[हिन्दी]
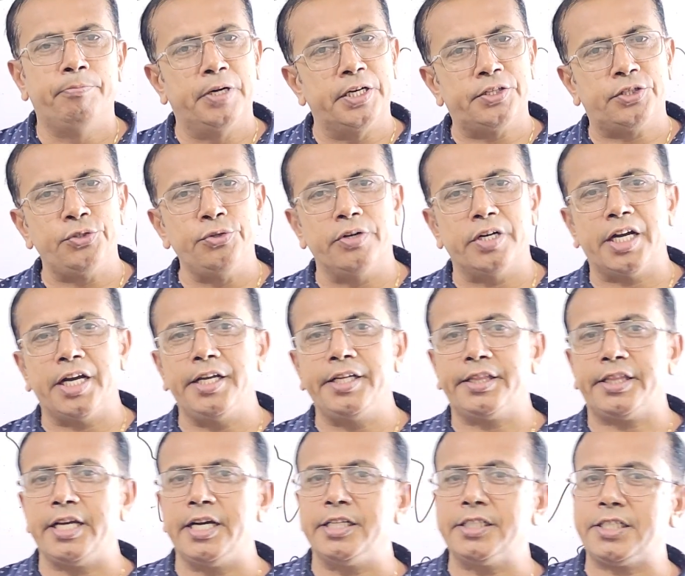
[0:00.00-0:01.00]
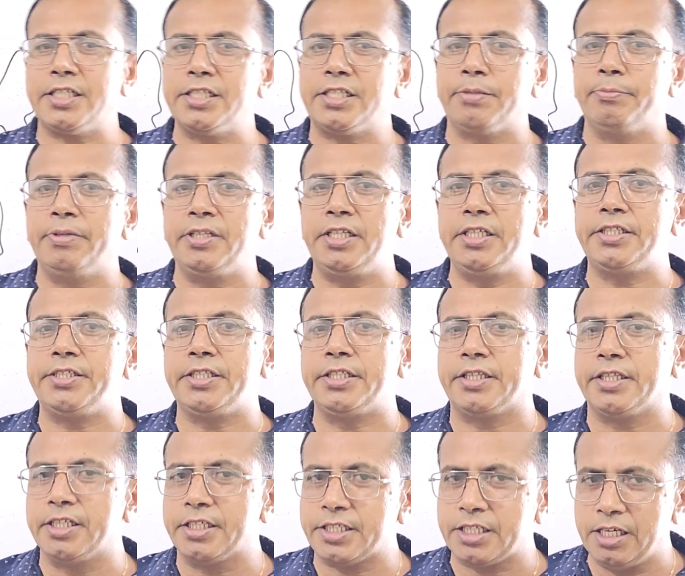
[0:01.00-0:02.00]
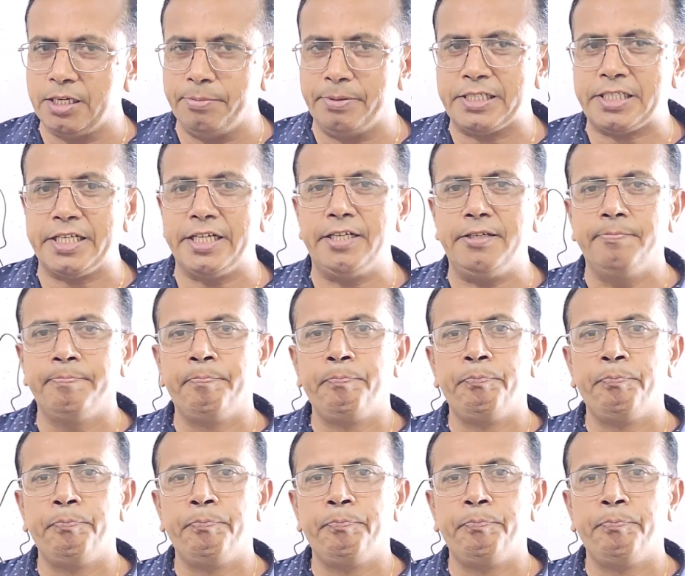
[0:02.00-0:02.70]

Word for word: भर्तियों का इतिहास से संबंधित जितना सिलेबस है